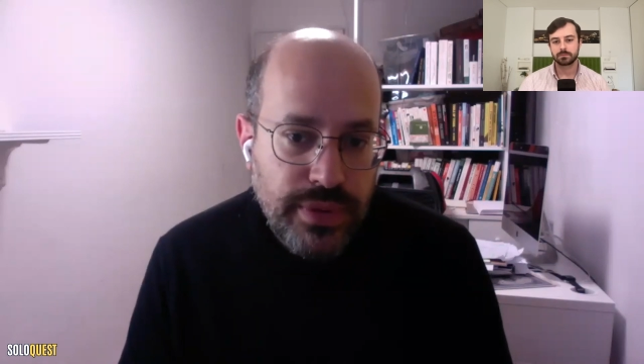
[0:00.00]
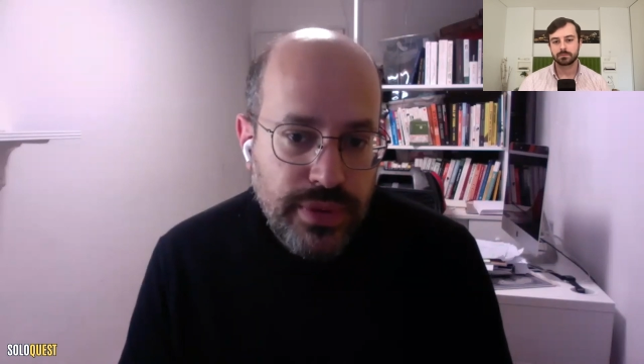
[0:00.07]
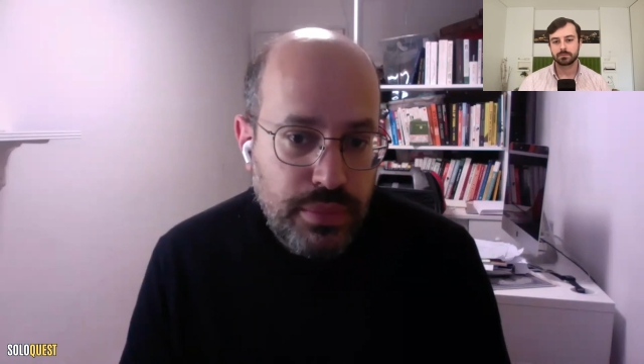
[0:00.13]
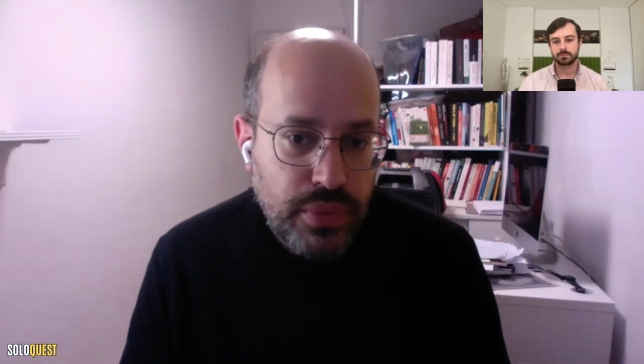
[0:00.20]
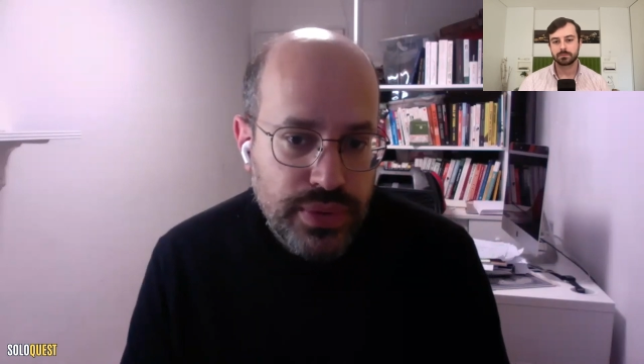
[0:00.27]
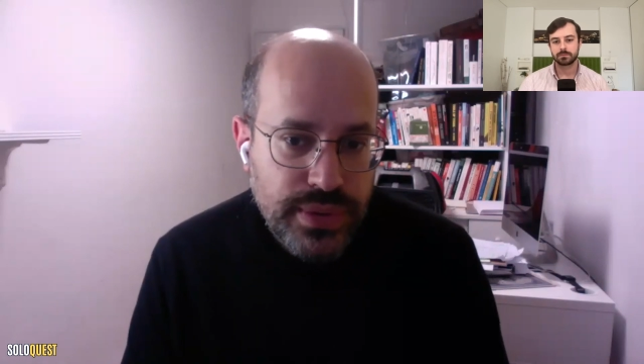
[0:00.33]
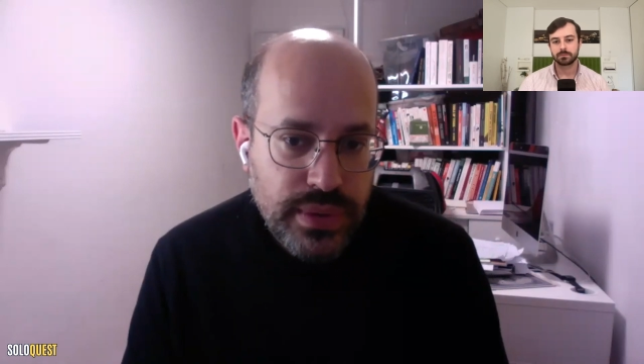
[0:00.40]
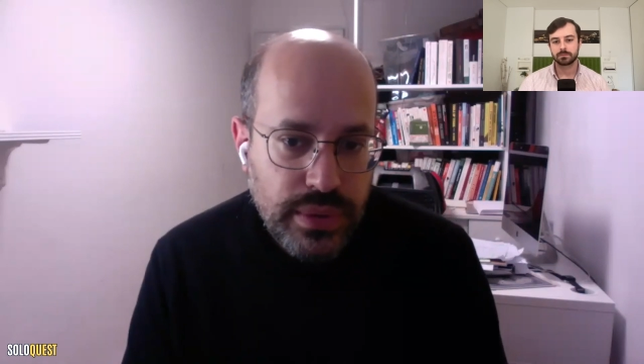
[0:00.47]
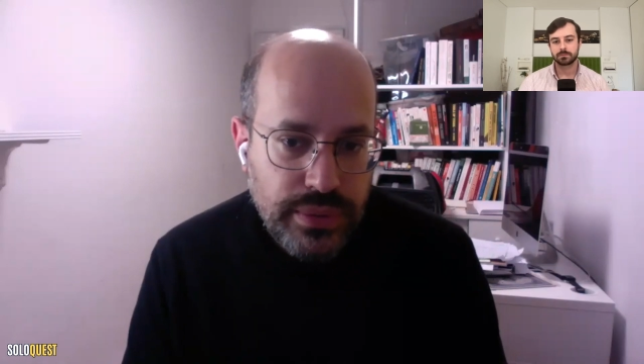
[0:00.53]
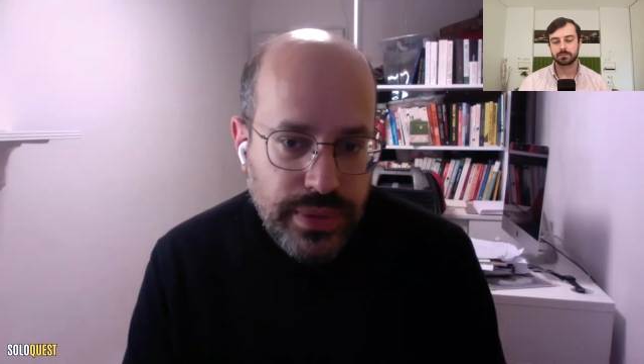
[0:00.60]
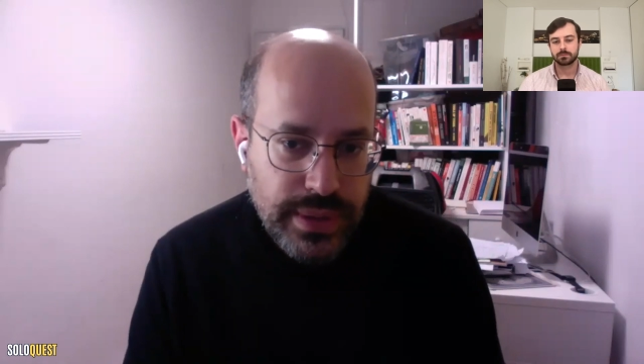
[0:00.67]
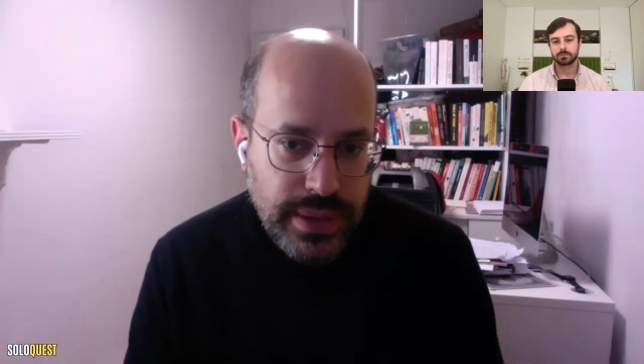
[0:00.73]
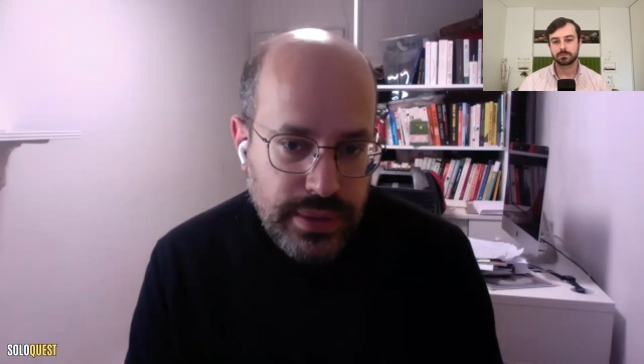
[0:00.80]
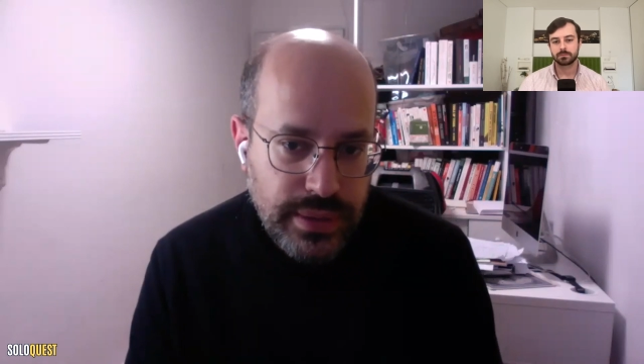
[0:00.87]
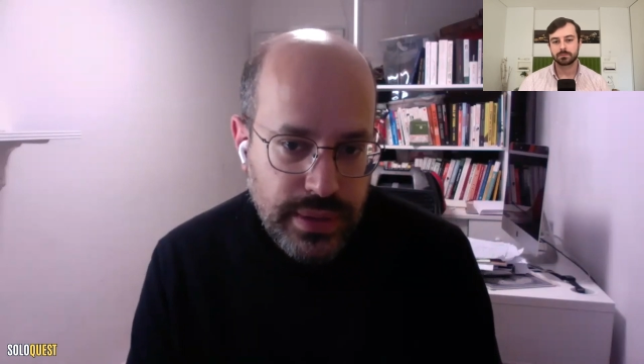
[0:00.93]
20% en
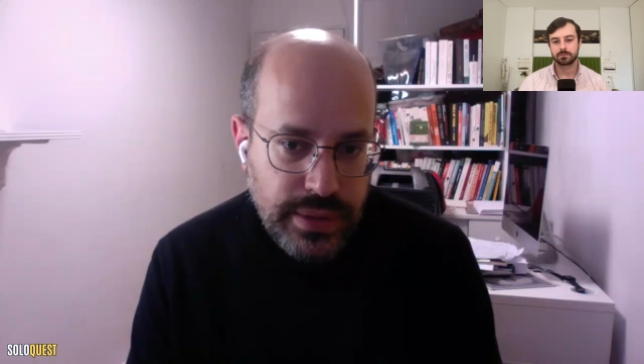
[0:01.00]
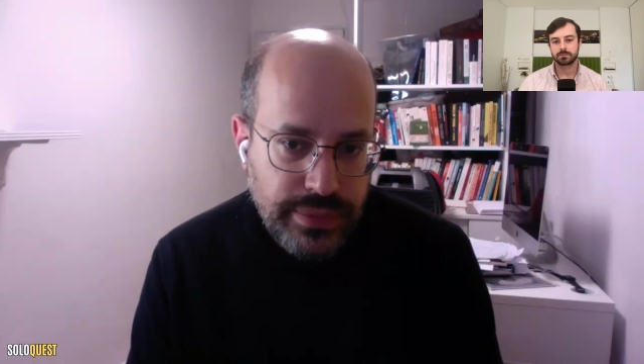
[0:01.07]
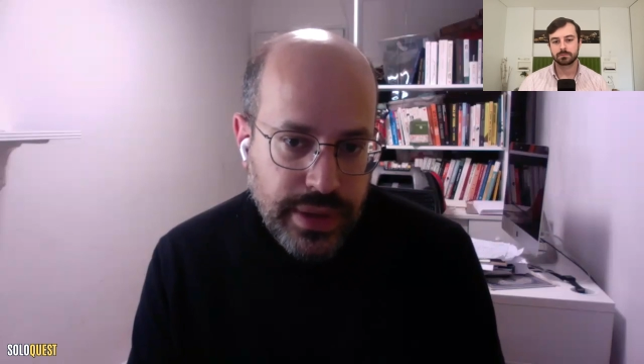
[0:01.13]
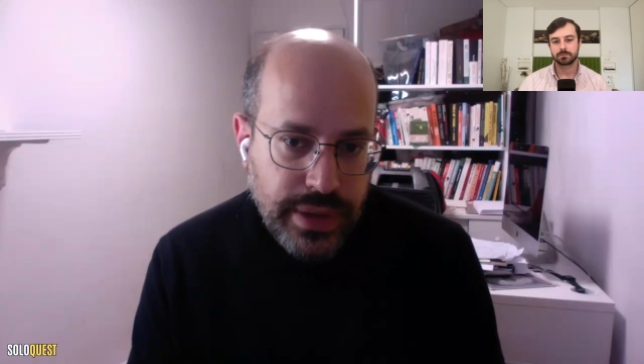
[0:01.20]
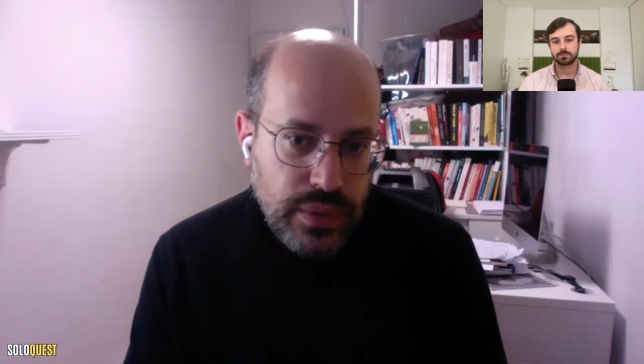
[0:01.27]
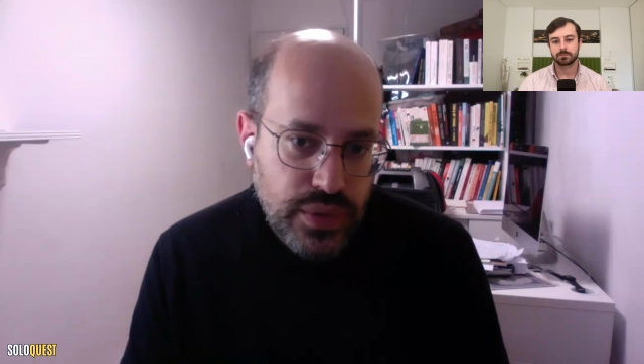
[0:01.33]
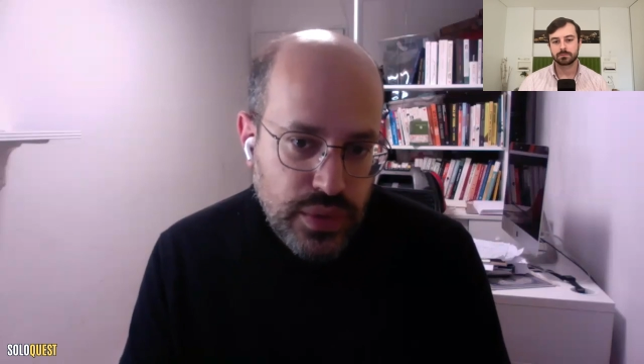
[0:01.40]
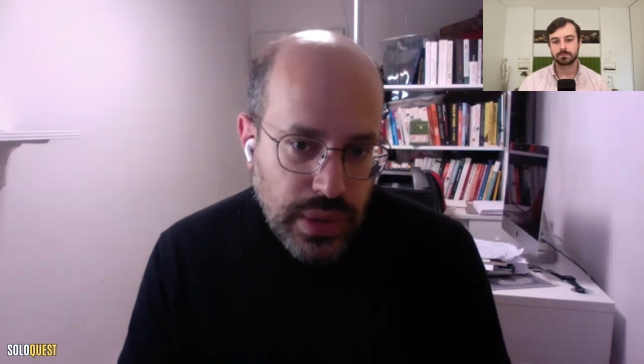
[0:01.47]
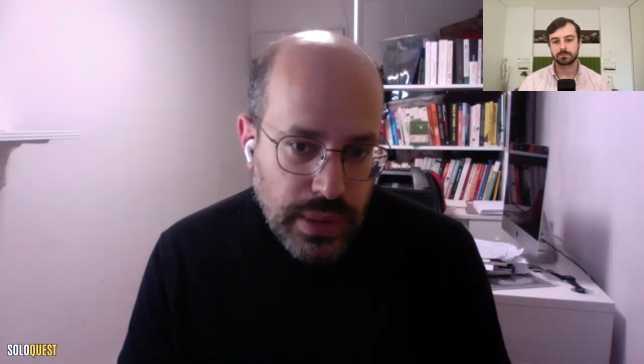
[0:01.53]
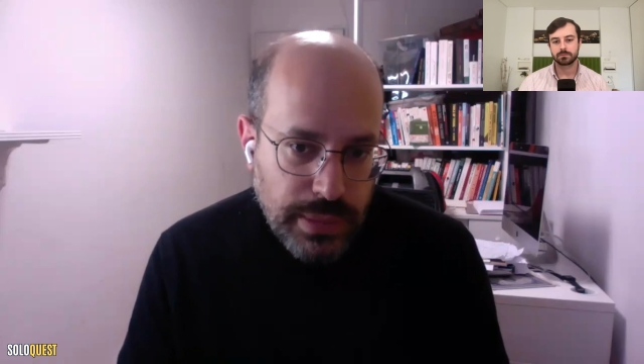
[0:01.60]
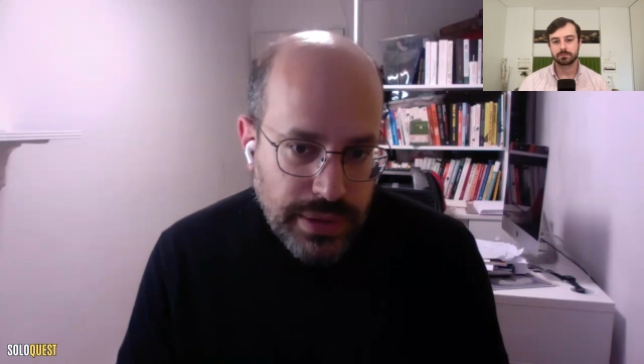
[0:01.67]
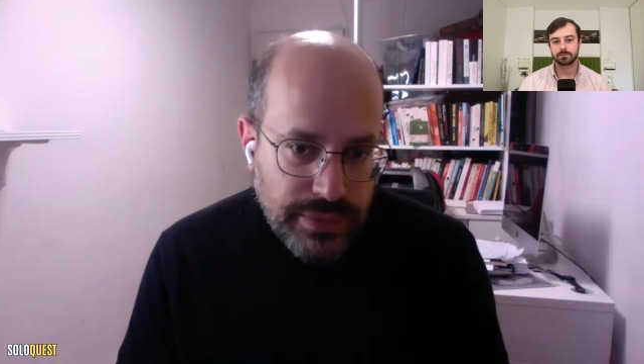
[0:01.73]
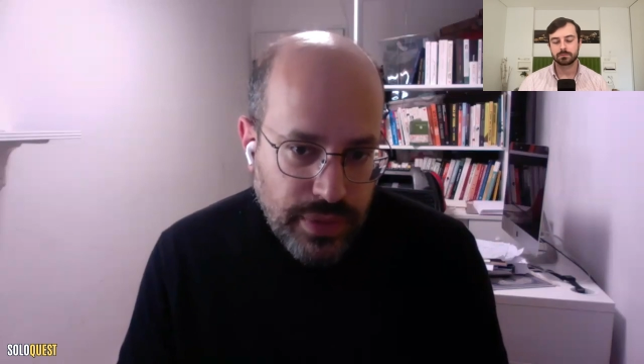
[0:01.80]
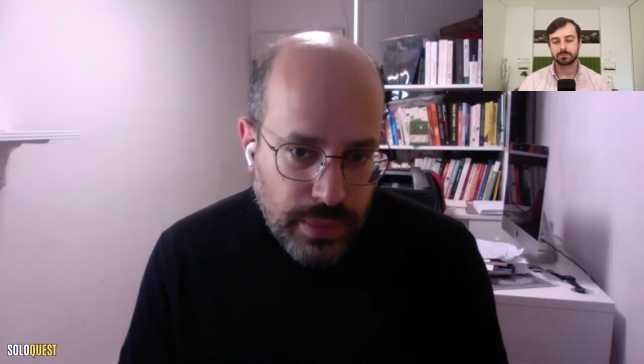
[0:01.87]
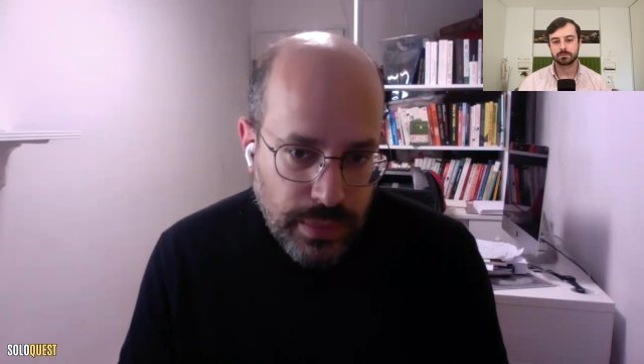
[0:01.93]
fait des, freelances sur la
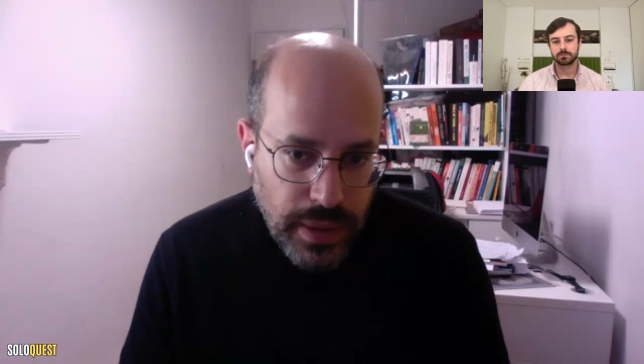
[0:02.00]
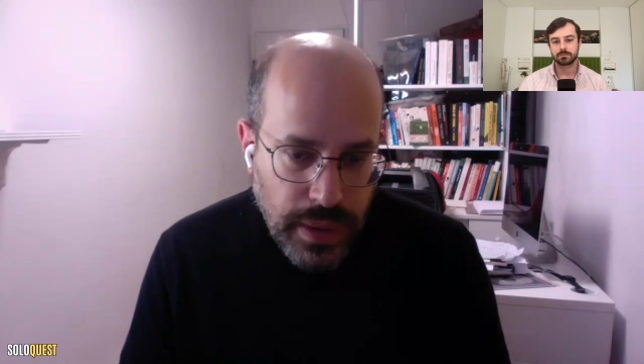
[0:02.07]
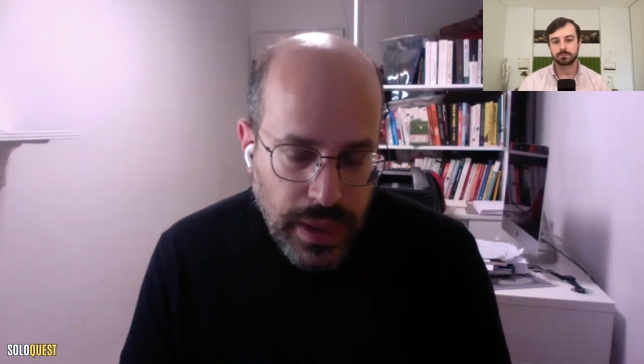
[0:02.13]
plateforme.